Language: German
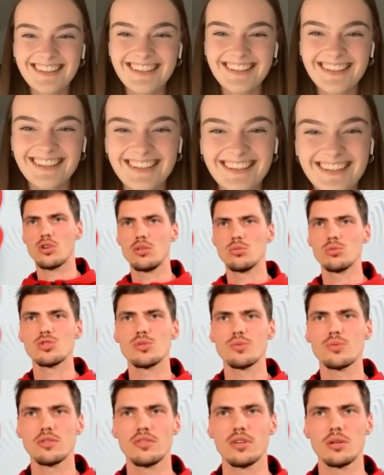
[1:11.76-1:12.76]
das
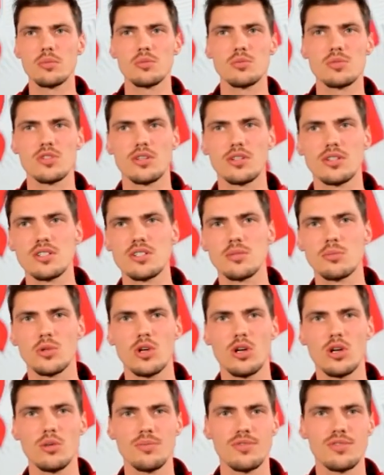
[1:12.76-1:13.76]
Dortmund-Spiel war mir besonders im
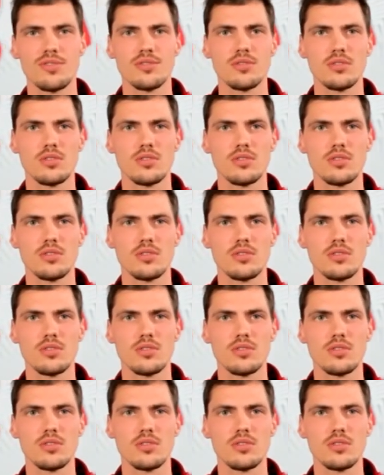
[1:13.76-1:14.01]
Kopf,